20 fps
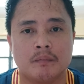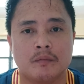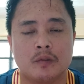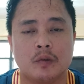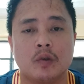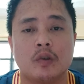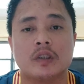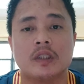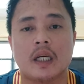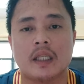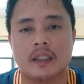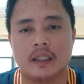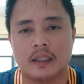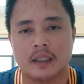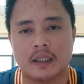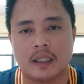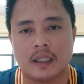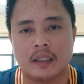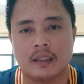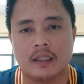tungo sa ating
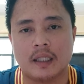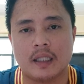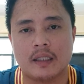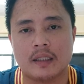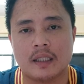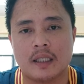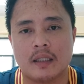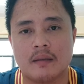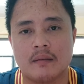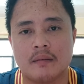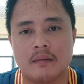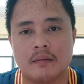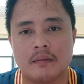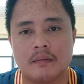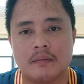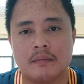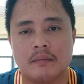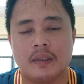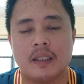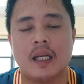kaligtasan,
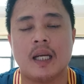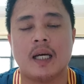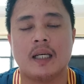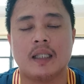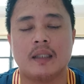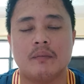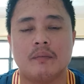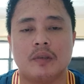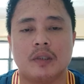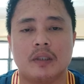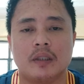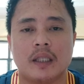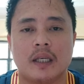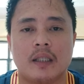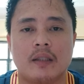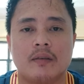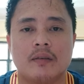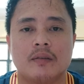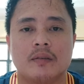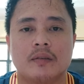manalangin muna
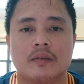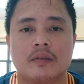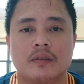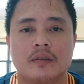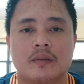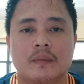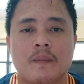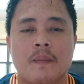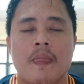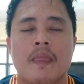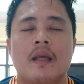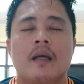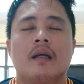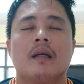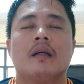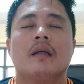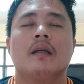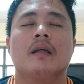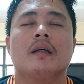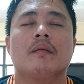tayo.
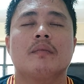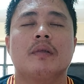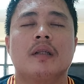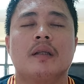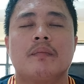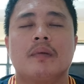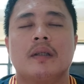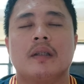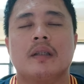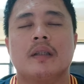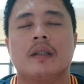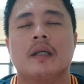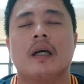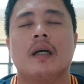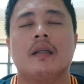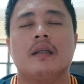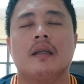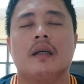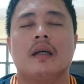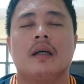Heavenly Father
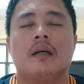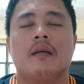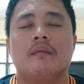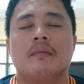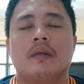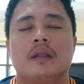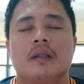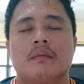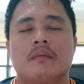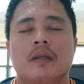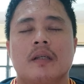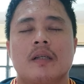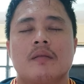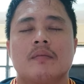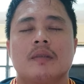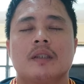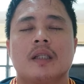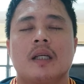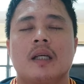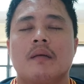God, uh, maraming
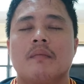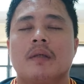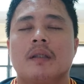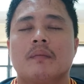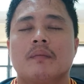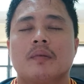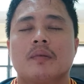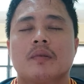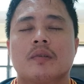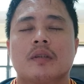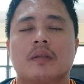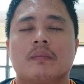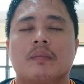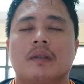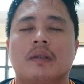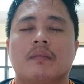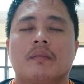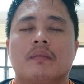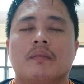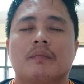maraming salamat po sa
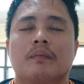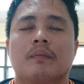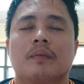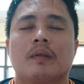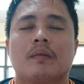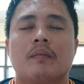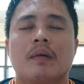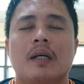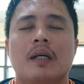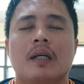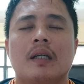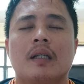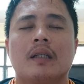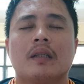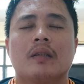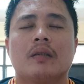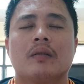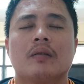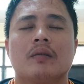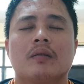umaga
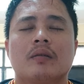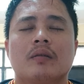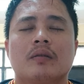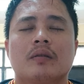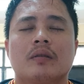ito